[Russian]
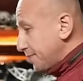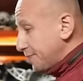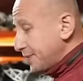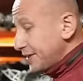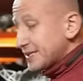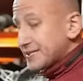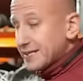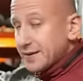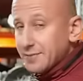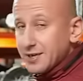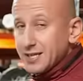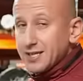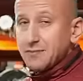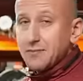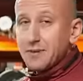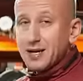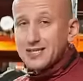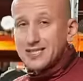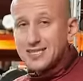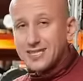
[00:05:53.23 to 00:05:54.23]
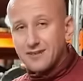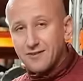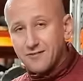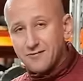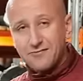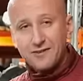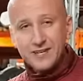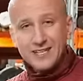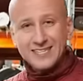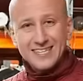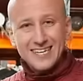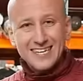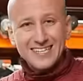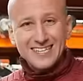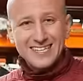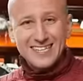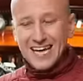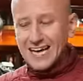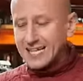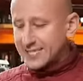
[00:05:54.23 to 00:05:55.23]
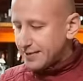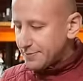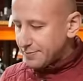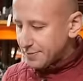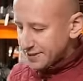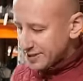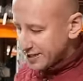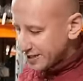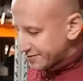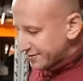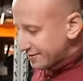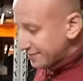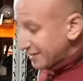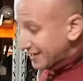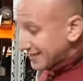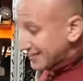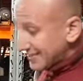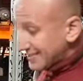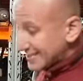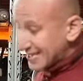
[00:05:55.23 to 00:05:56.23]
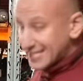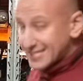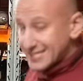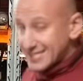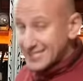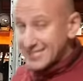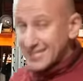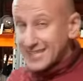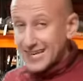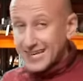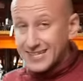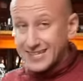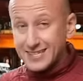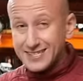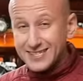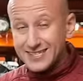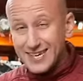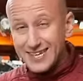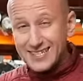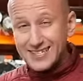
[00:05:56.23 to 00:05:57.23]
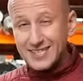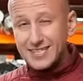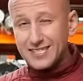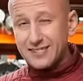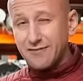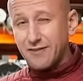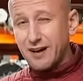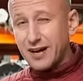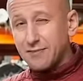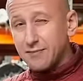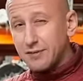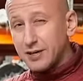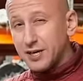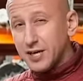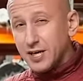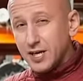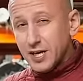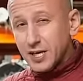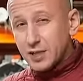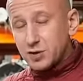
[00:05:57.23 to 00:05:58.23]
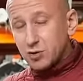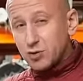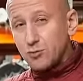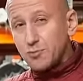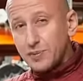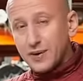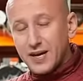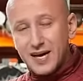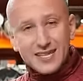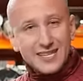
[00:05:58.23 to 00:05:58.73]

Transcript: При замене масляного фильтра надо обращать внимание на состояние так называемой трубы.